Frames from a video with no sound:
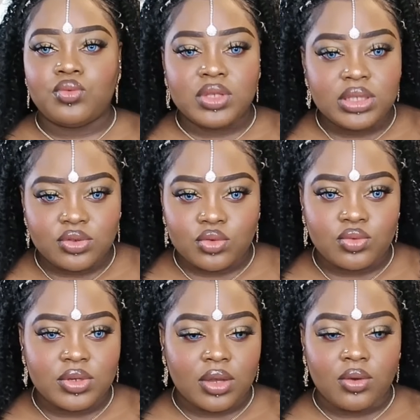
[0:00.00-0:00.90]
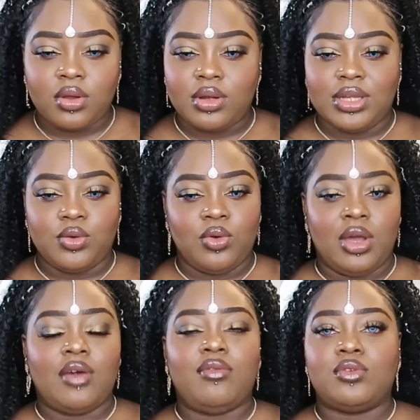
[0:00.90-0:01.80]
Oui, je suis d'accord, les
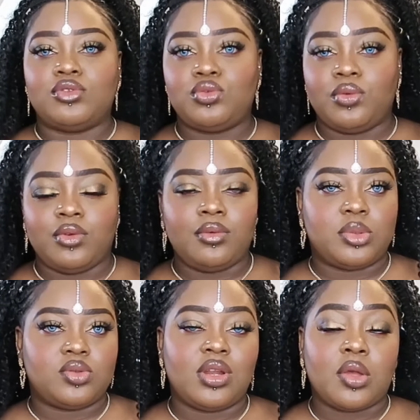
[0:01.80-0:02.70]
chorégraphes l'ont sauvée parce que